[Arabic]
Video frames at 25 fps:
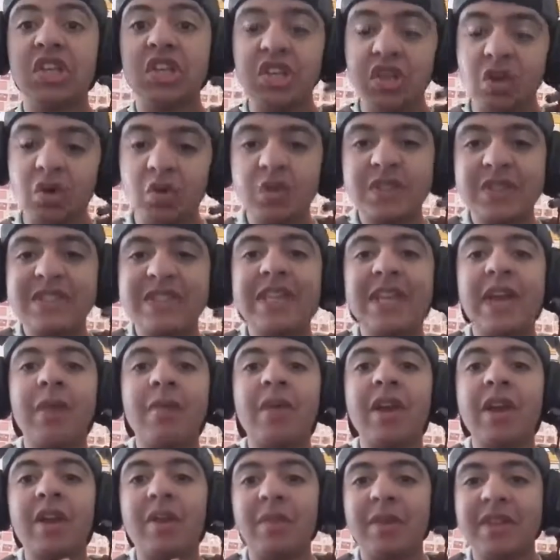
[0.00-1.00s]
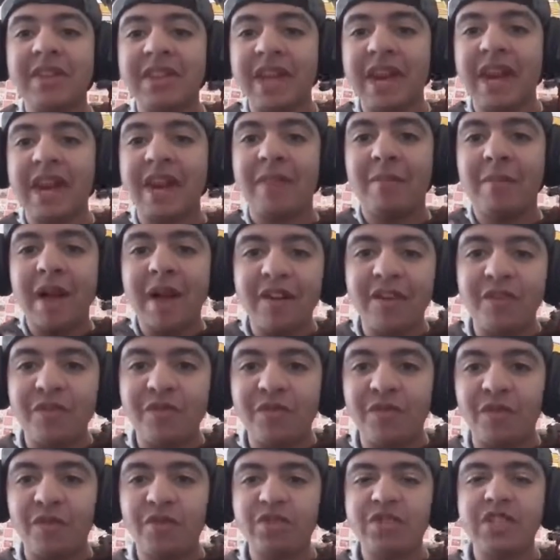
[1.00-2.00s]
يو السلام عليكم الدراري معكم
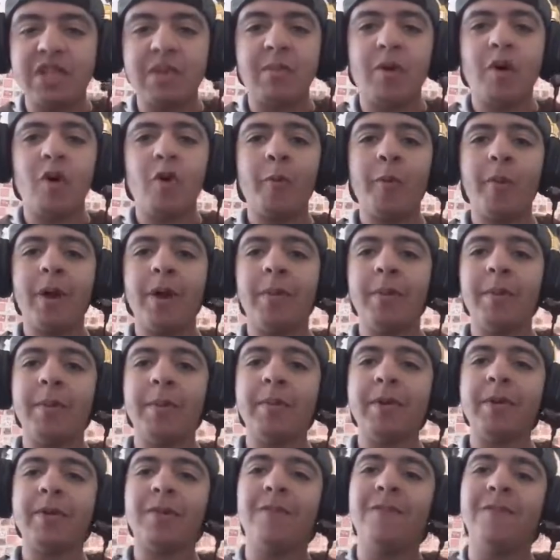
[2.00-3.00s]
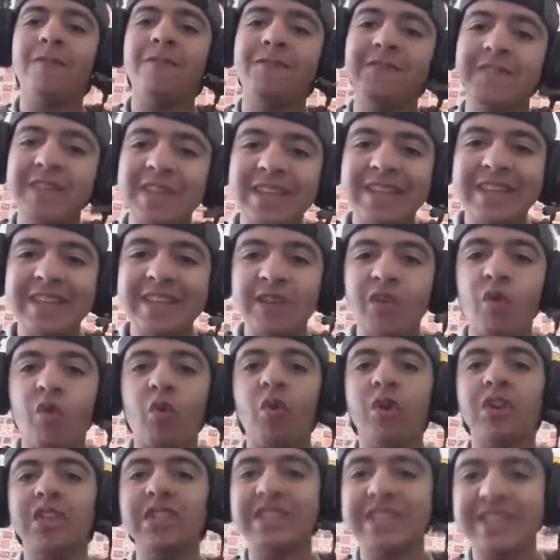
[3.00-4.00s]
فور سما ومرحبا بكم في فيديو
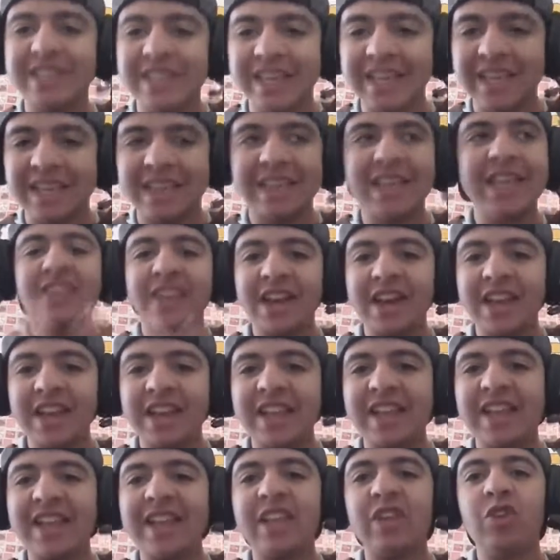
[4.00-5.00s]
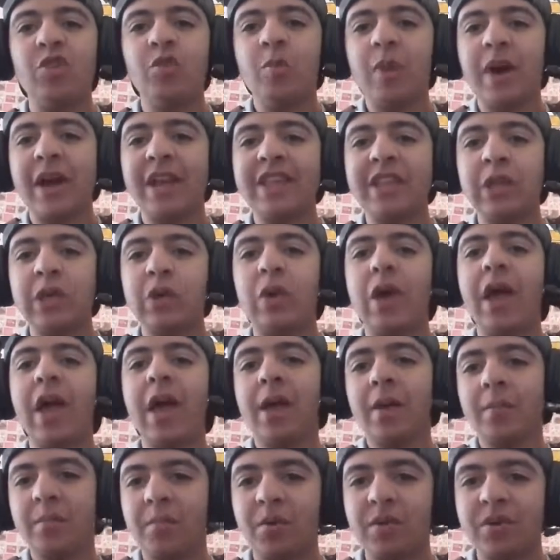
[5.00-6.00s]
جديد الدراري اليوم غنديروا
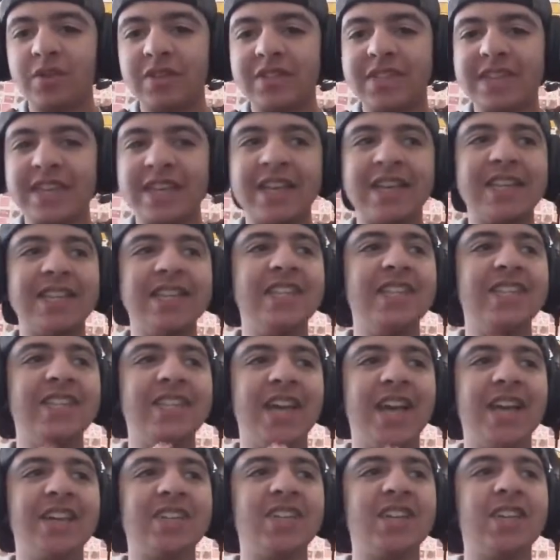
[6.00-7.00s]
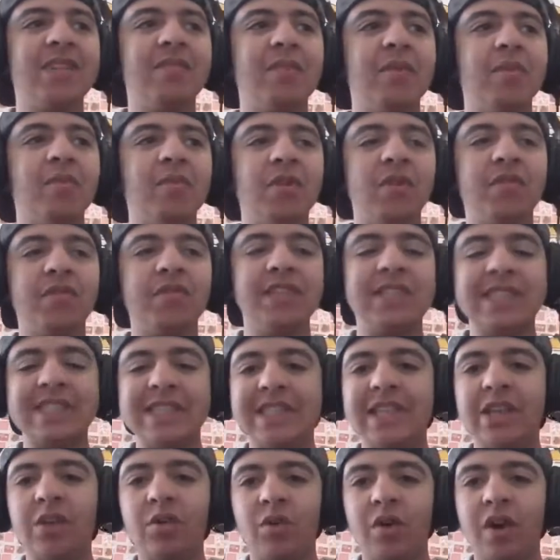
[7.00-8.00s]
انبوكسينغ لشي حاجه اللي ما موالفينش
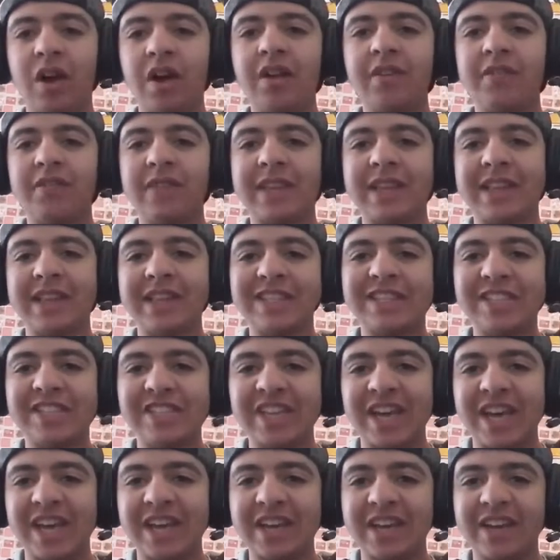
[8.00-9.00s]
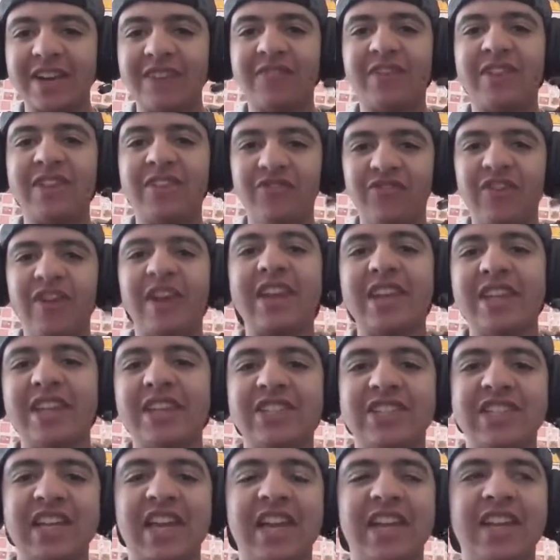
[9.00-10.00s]
نديروها في هذا الشانل في هذا فاكين
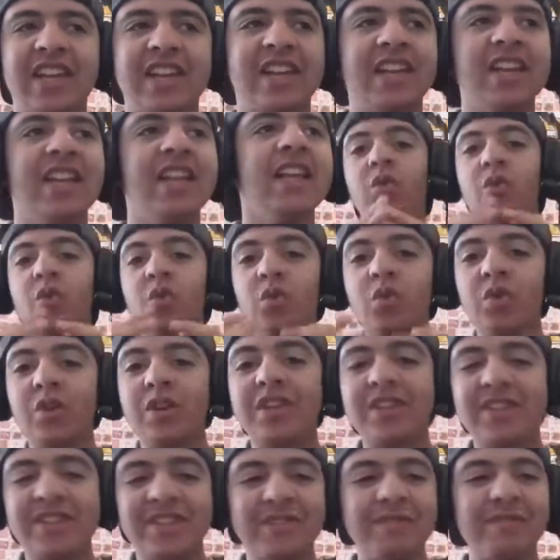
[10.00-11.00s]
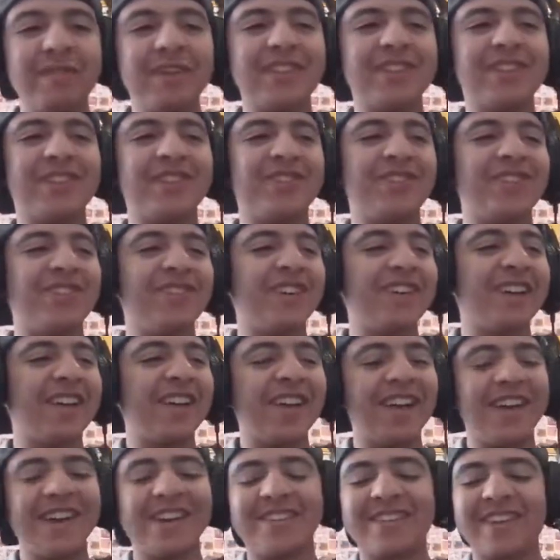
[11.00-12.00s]
شانل وكنت ما
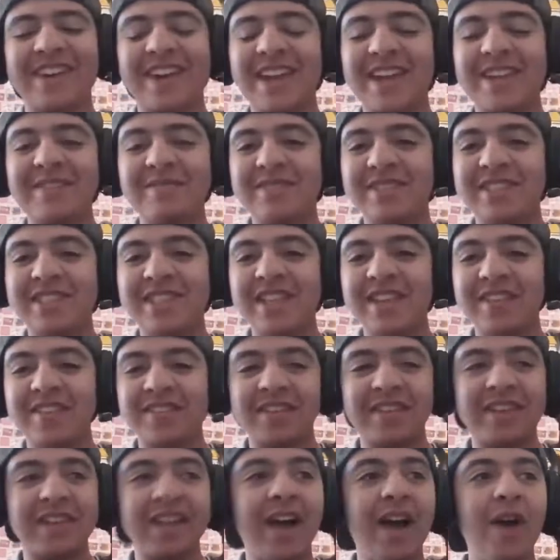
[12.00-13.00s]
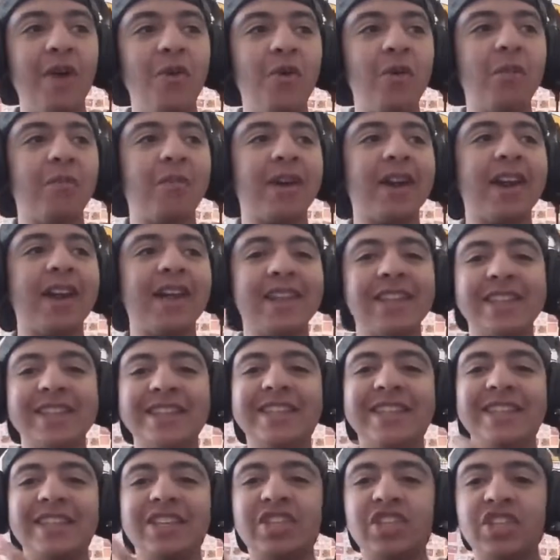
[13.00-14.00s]
كتشوفوا انا فرحان بزاف اول مره غادي
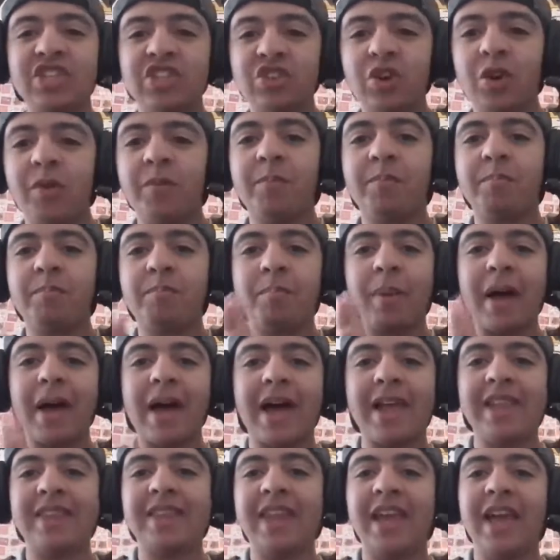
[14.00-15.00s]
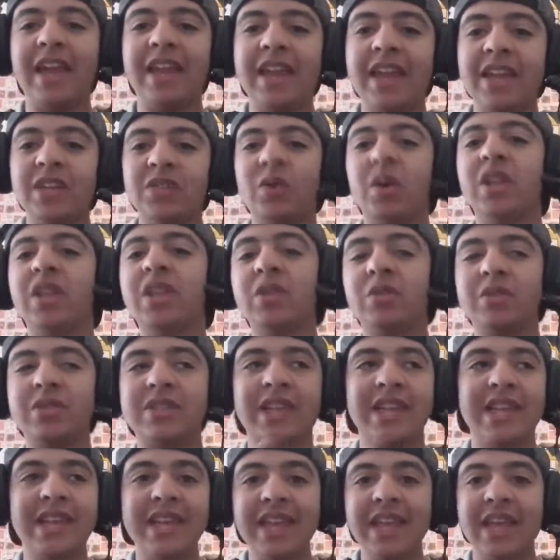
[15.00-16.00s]
ندير شي شوب باغ انترنيت وغادي
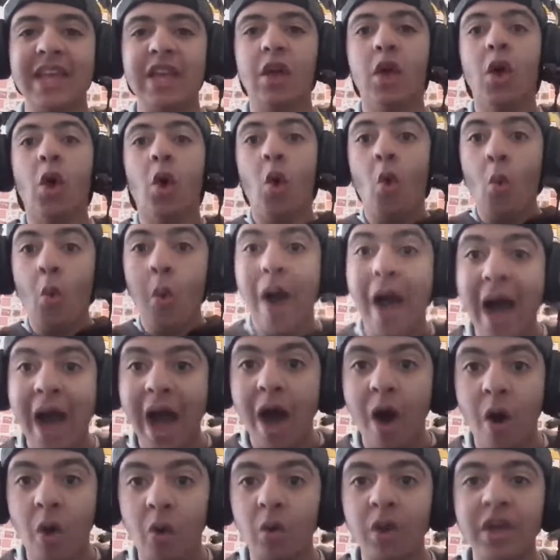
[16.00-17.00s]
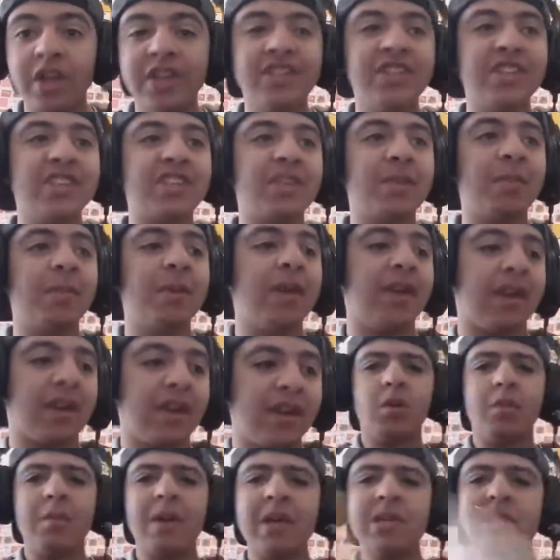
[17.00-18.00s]
يوصلني واو انجاز كبير
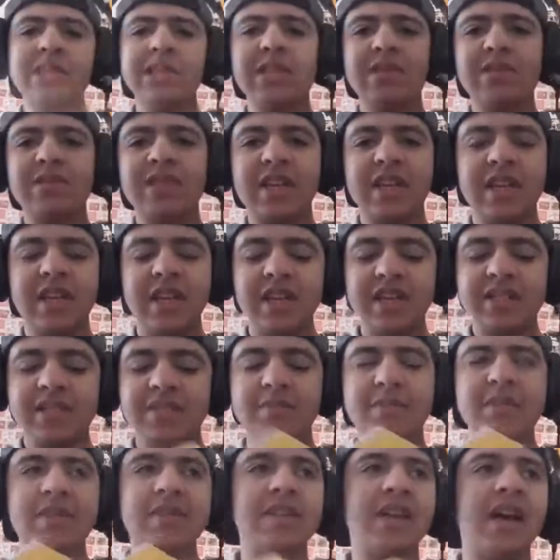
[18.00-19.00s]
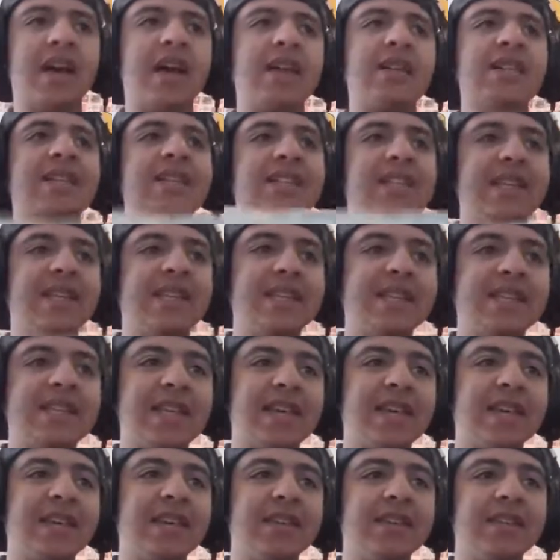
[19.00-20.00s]
مارس اللي وصلني سميتها سي
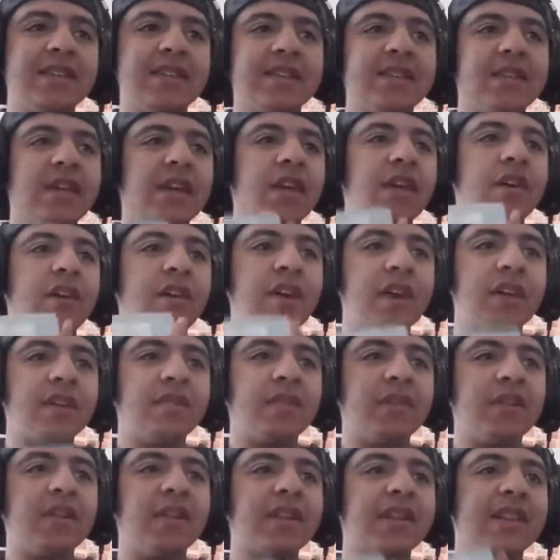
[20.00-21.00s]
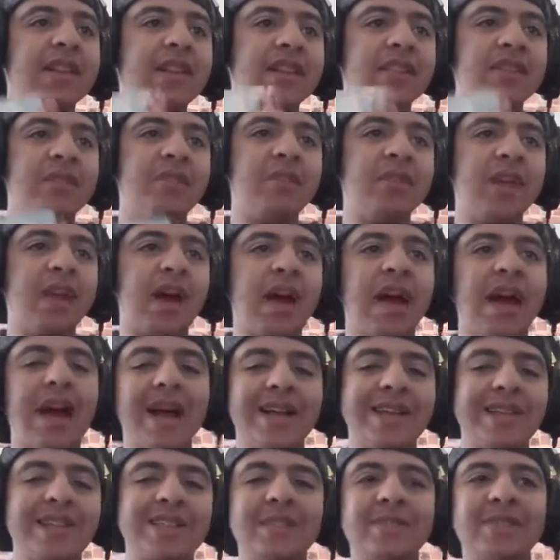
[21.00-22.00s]
سيريز رايفل 300
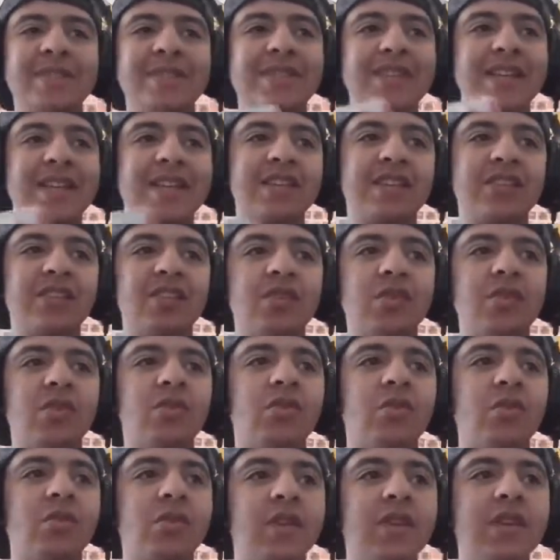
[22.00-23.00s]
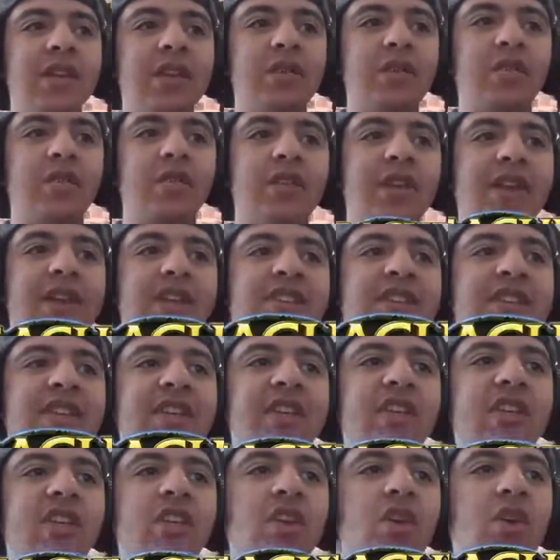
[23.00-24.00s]
خاصه بالسي اس جو والليغ اوف
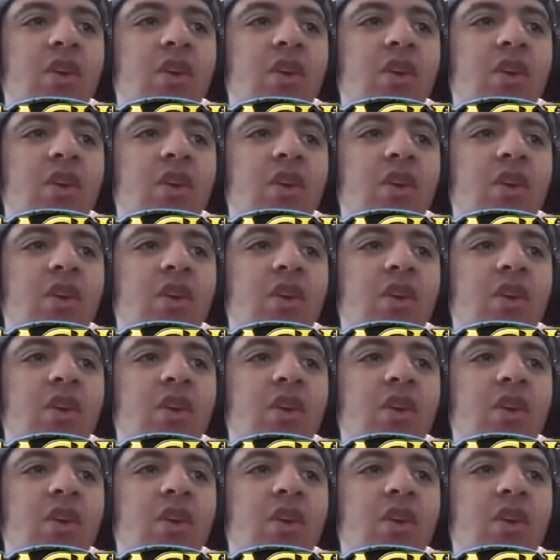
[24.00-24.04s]
ليجند